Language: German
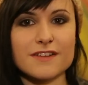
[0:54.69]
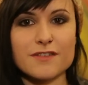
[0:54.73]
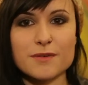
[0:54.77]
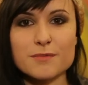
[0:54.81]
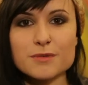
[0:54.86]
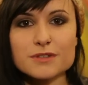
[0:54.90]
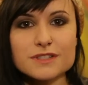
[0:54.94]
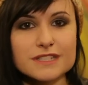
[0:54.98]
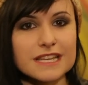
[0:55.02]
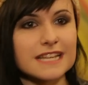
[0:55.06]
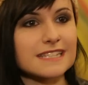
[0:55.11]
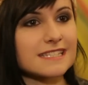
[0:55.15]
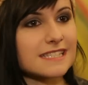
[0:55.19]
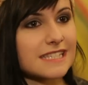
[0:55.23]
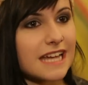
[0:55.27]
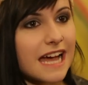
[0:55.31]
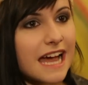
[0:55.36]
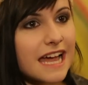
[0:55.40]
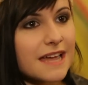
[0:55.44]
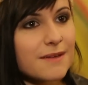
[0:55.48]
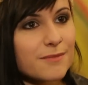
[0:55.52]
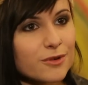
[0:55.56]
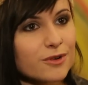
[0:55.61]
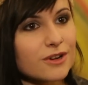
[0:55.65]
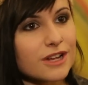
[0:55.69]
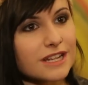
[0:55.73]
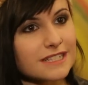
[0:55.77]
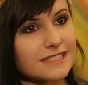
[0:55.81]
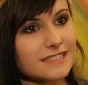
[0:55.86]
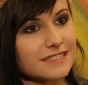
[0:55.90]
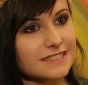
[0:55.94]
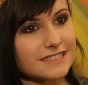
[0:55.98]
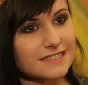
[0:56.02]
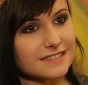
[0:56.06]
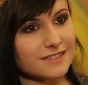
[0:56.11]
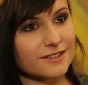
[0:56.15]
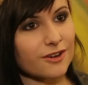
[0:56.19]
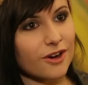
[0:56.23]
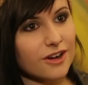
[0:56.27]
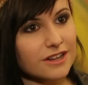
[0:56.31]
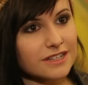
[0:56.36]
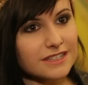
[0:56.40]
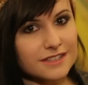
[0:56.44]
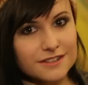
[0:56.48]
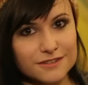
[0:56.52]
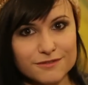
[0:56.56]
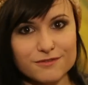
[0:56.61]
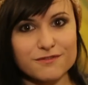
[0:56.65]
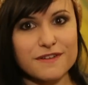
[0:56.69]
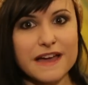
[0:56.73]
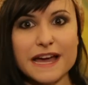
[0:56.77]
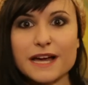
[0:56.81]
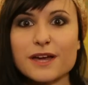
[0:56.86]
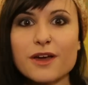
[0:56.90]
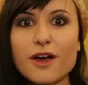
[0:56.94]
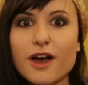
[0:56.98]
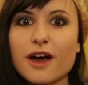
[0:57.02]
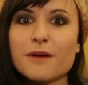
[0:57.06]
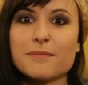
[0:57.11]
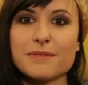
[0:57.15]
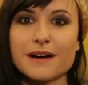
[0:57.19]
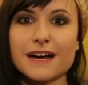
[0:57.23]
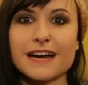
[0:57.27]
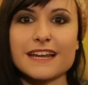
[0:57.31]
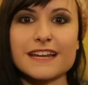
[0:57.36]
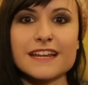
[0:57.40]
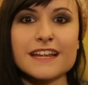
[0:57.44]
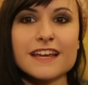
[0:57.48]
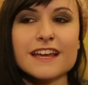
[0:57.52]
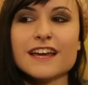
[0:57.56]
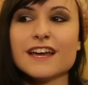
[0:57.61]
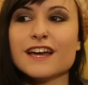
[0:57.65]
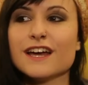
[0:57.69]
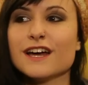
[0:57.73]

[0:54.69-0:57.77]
weil wir müssen jetzt drei Monate diese Rolle verkörpern.